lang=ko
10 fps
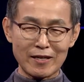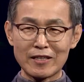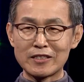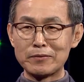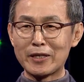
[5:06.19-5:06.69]

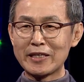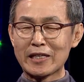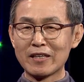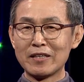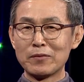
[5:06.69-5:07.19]

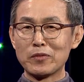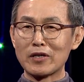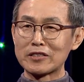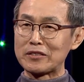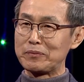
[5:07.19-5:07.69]
살았지만
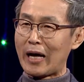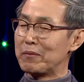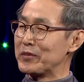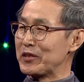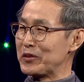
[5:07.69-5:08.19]
뭔가 좀
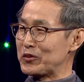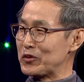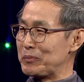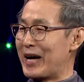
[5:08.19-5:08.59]
남는 것도